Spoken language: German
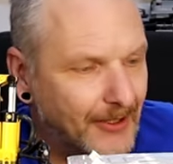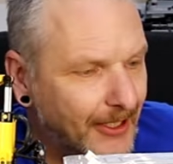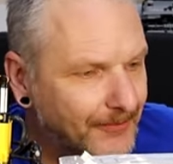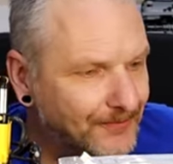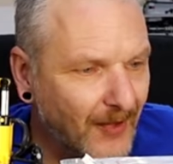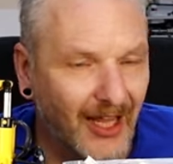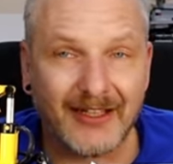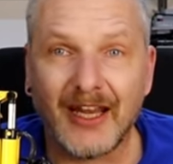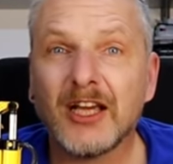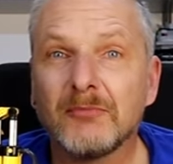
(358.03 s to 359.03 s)
Ähm,
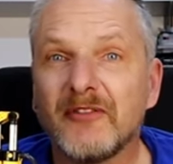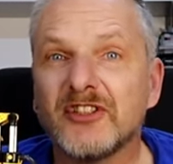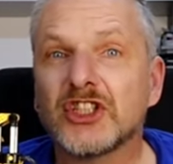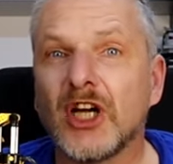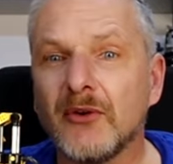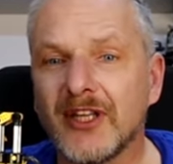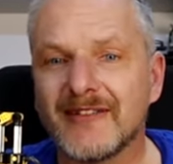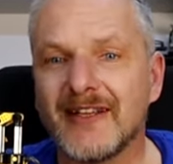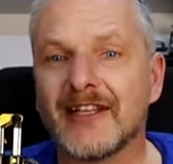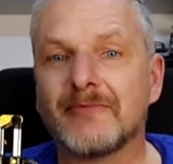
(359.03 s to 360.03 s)
ich denke mal, wir schauen
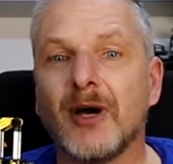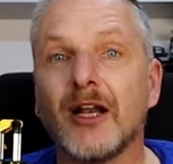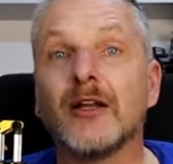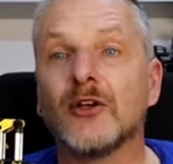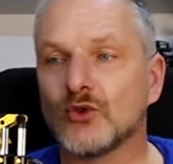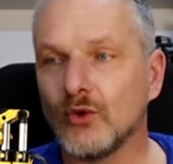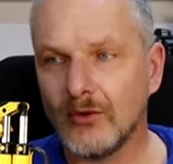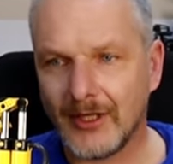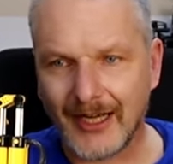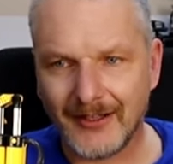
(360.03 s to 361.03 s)
jetzt erstmal
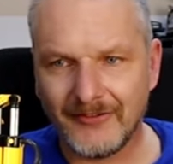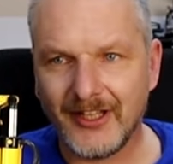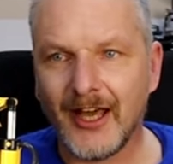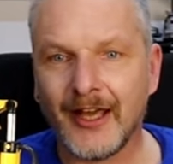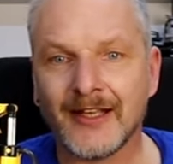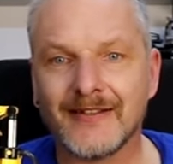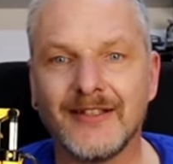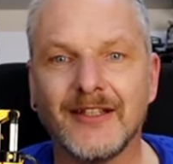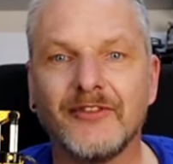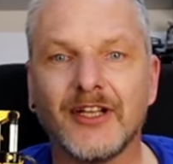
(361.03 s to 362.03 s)
so lange, wie er jetzt
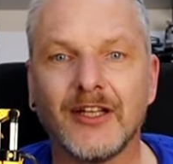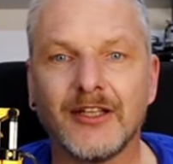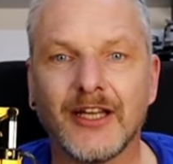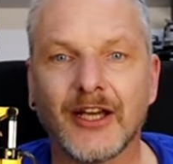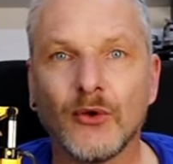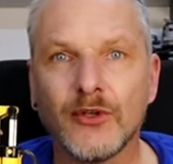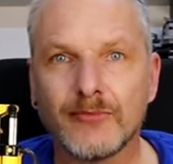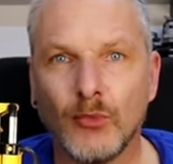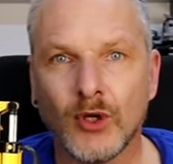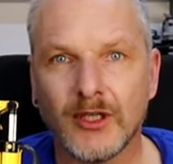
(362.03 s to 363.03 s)
hier wirklich in der
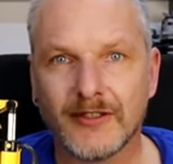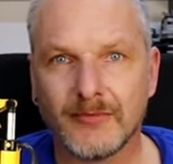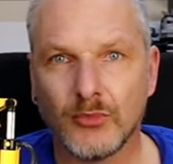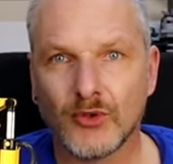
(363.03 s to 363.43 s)
größtmöglichsten